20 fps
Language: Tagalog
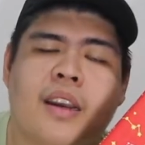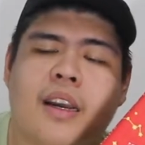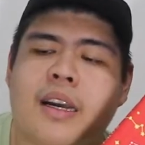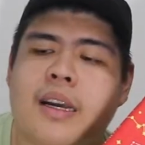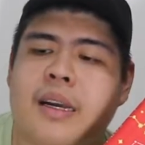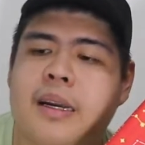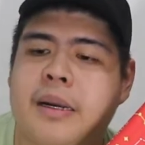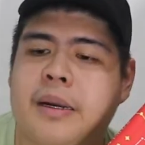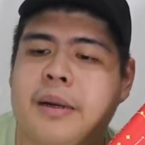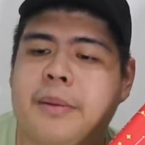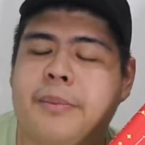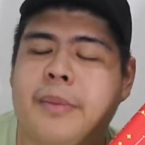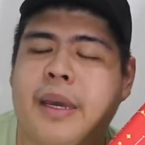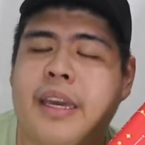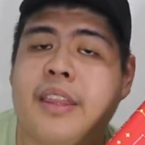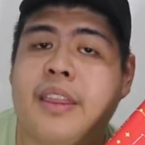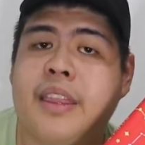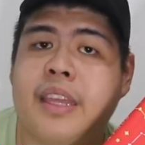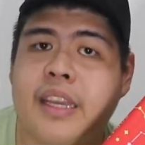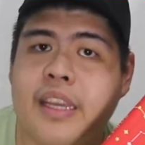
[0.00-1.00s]
Um, I
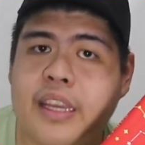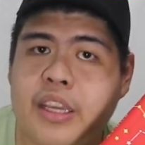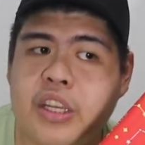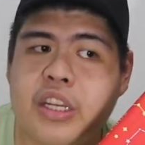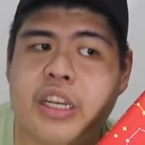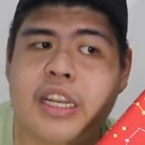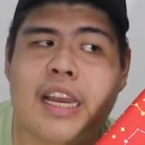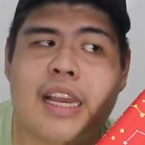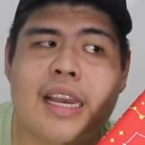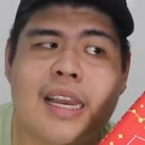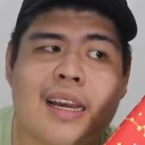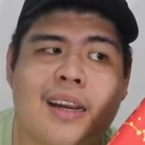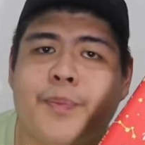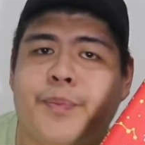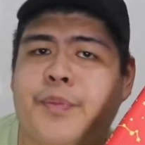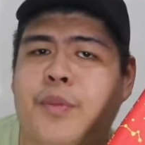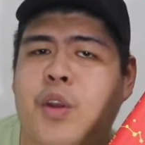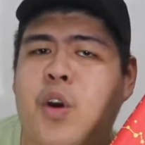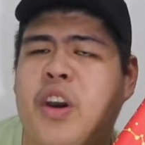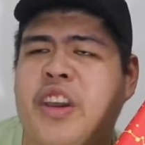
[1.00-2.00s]
think yun nga lang,
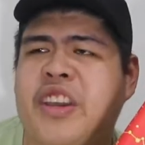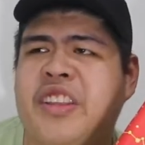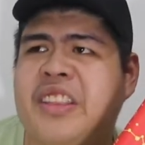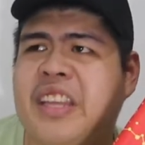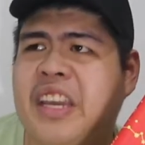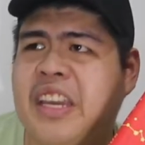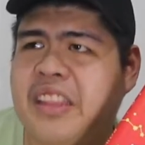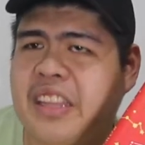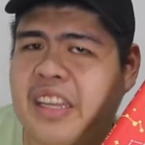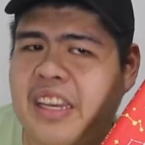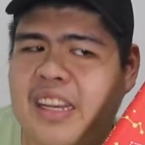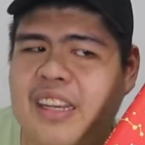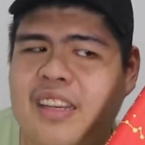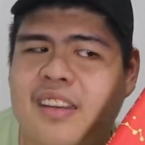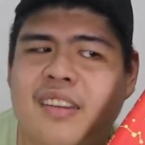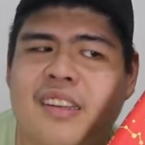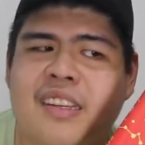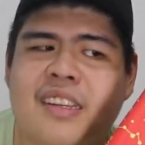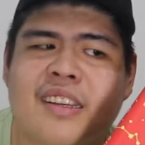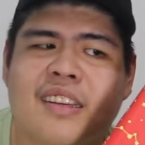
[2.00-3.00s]
okay yung title.
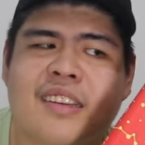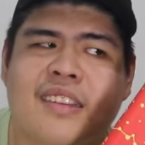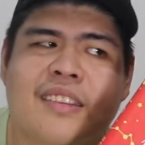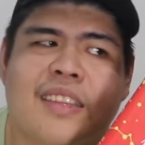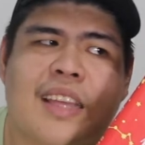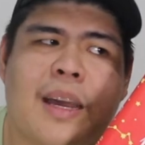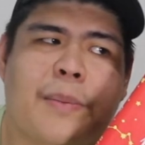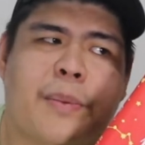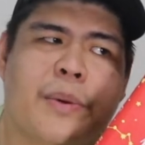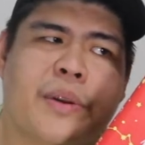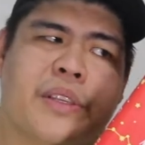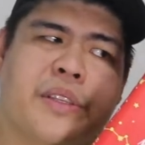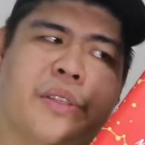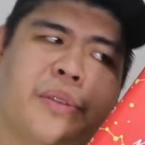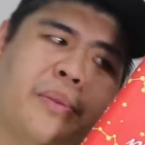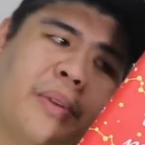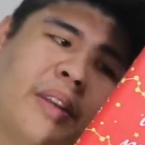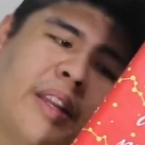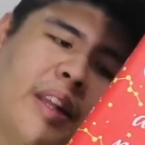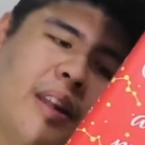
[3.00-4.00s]

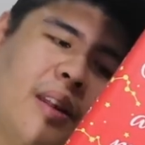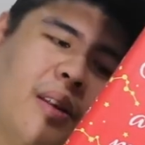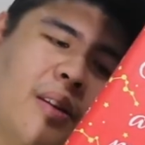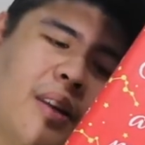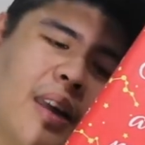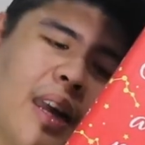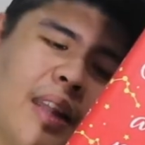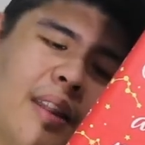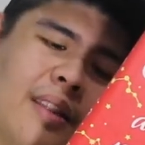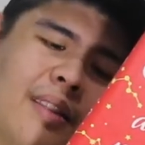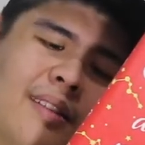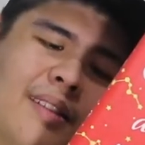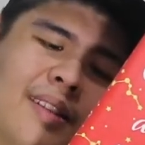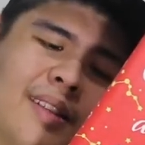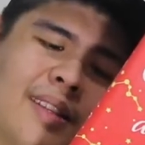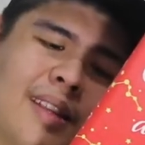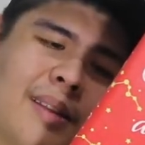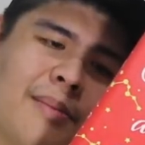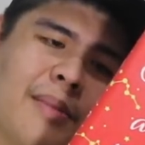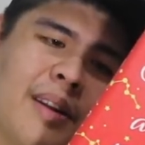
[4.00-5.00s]
Tapos, when I look at dun
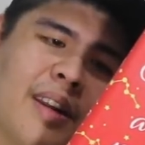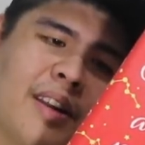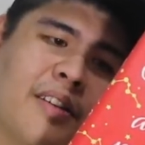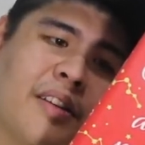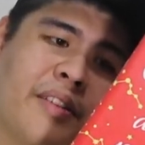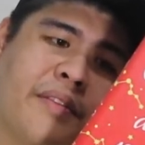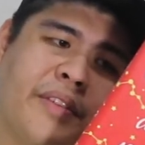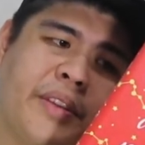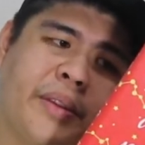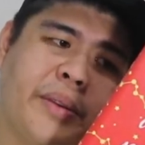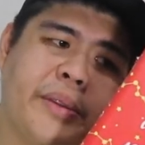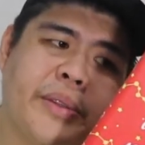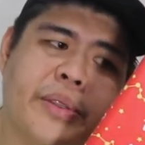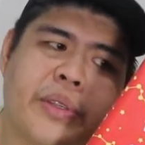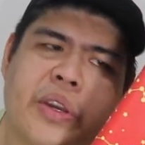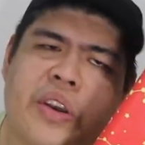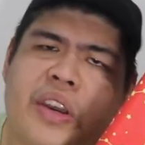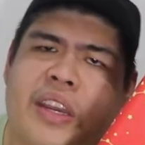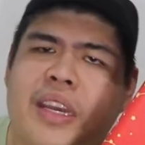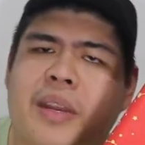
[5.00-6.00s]
sa mga reviews,
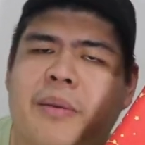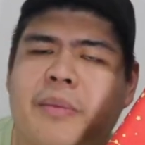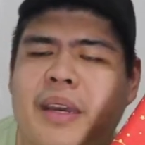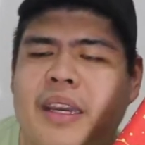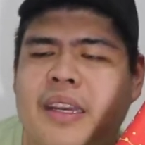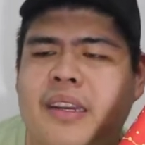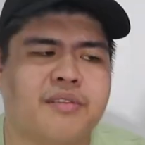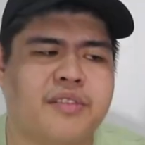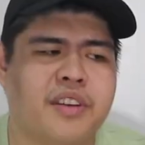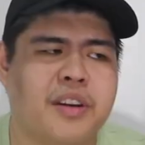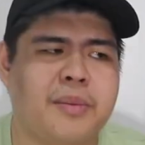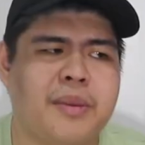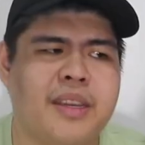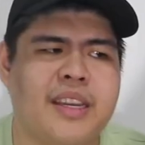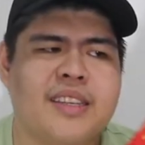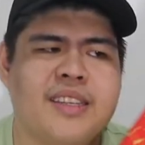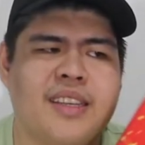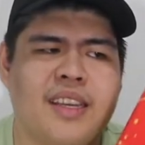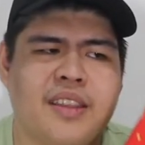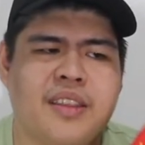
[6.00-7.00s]
okay naman. For me
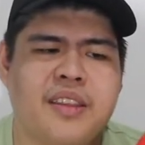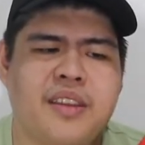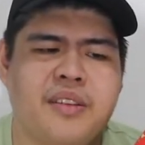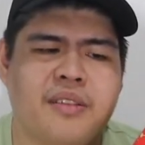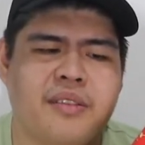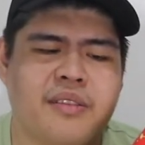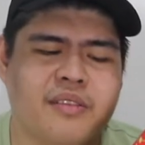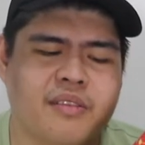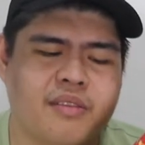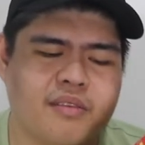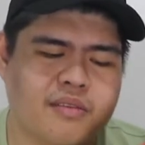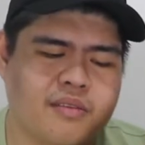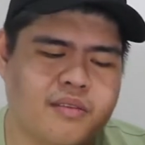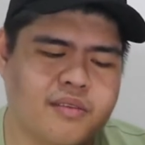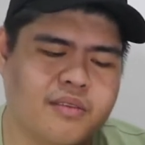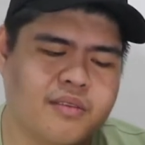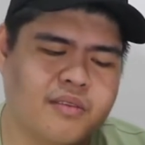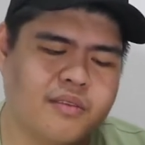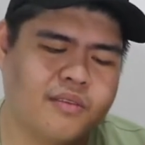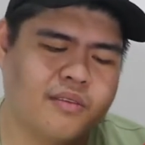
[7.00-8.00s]
kasi ito yung
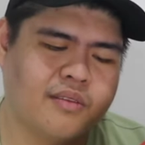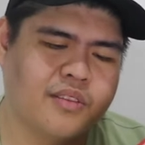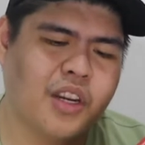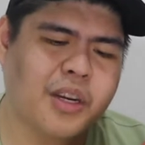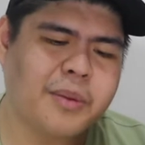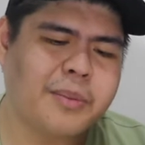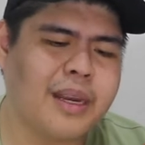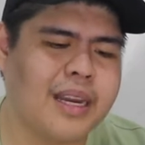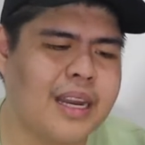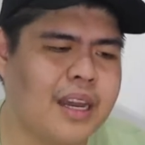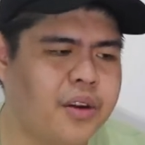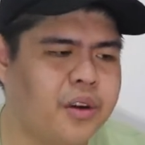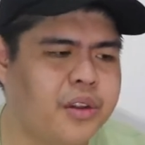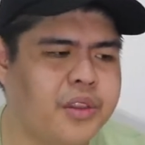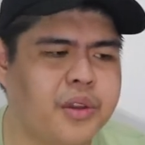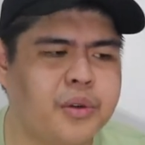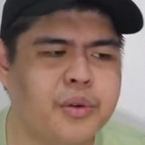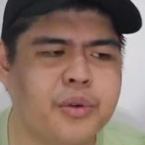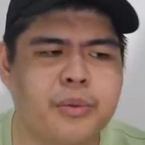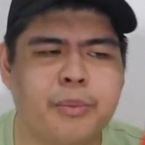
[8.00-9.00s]
normal lang,
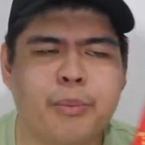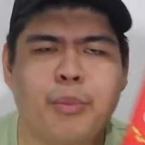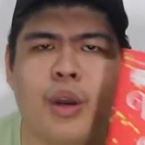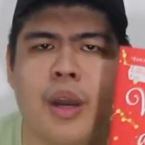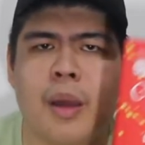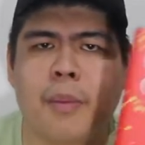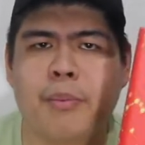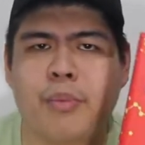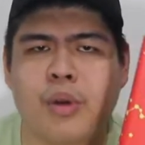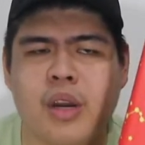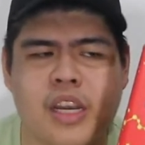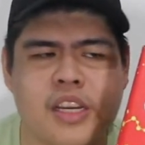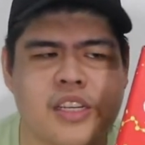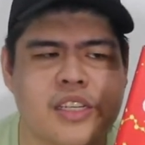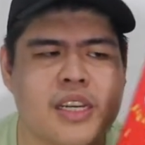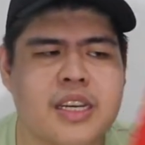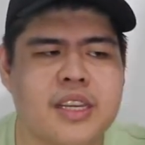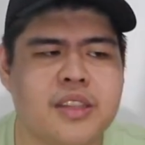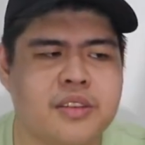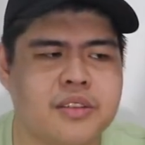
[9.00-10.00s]
although pulang-pula
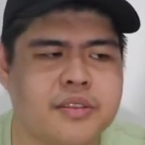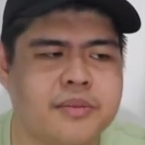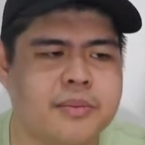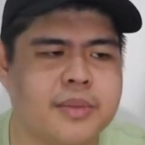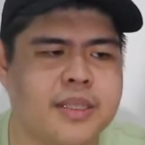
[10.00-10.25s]
siya, no?